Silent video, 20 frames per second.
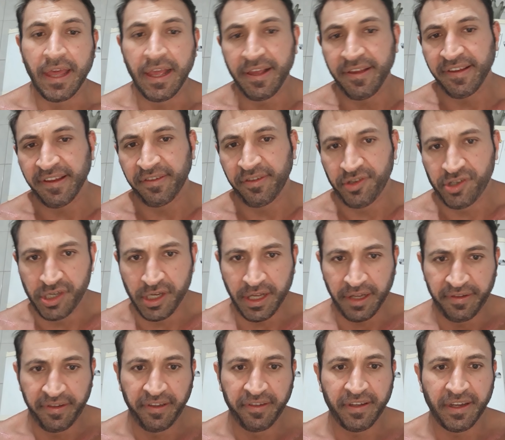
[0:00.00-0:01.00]
quem quiser assistir, que
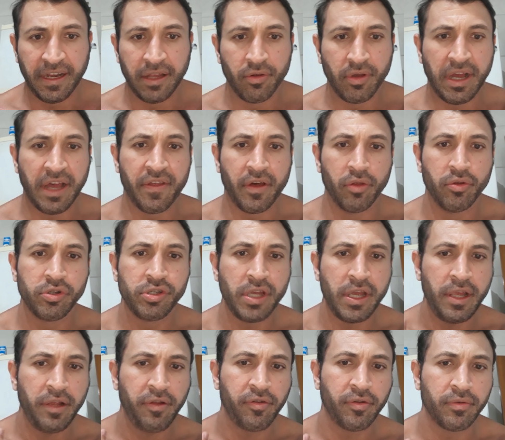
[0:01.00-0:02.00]
assista lá no canal do
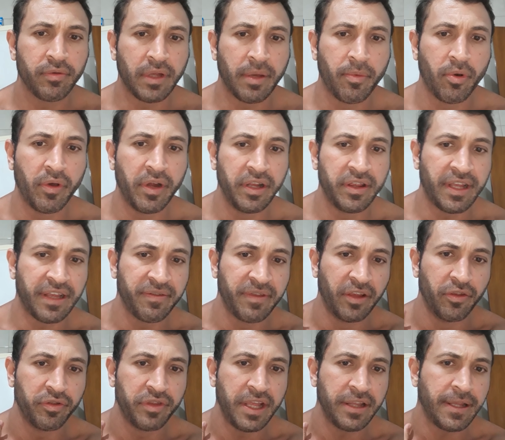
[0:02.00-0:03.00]
Jason, tá bom? Ele tá
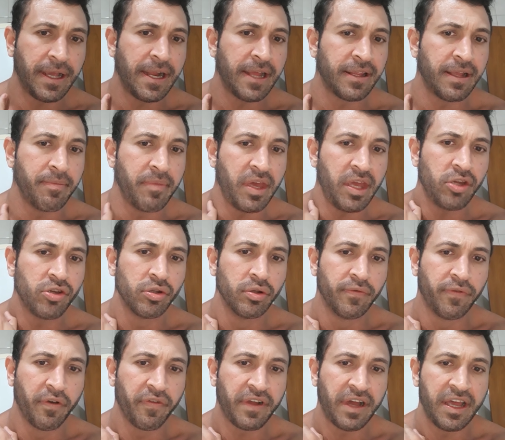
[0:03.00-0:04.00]
dando detalhadamente, eu não
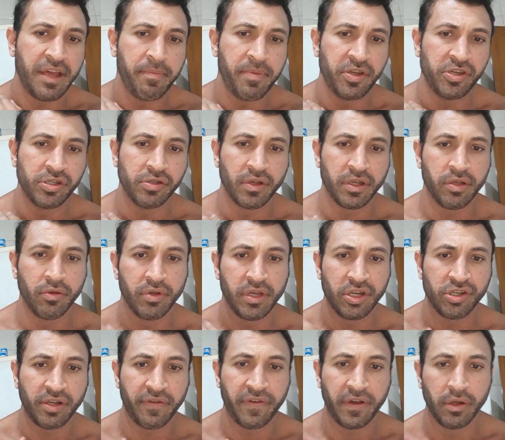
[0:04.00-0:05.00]
vou ficar repetindo aqui o que
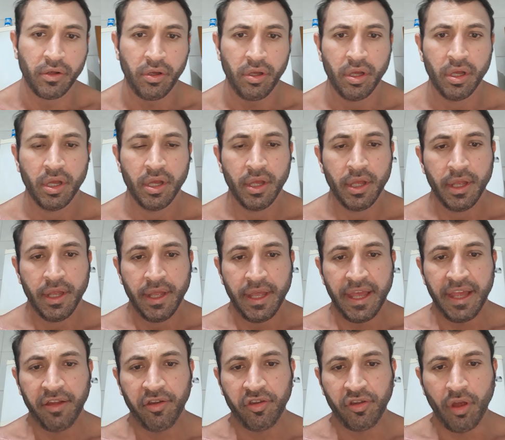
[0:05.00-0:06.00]
ele já falou.
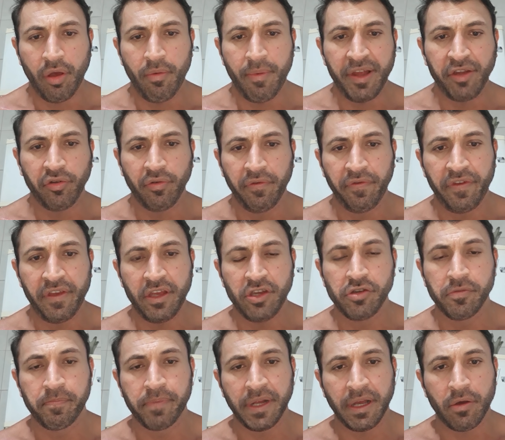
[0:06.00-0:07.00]
É só mais um
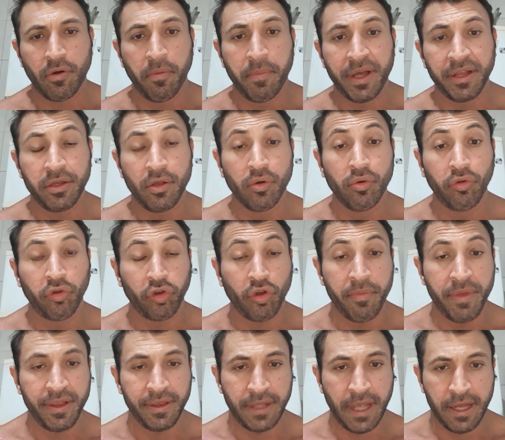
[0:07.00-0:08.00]
vídeo para combater alguns
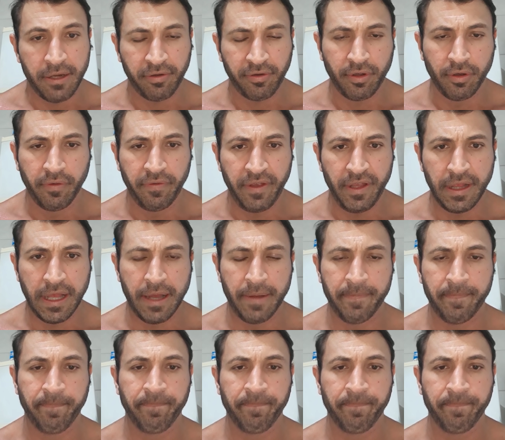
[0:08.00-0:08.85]
comentários que eu vi lá.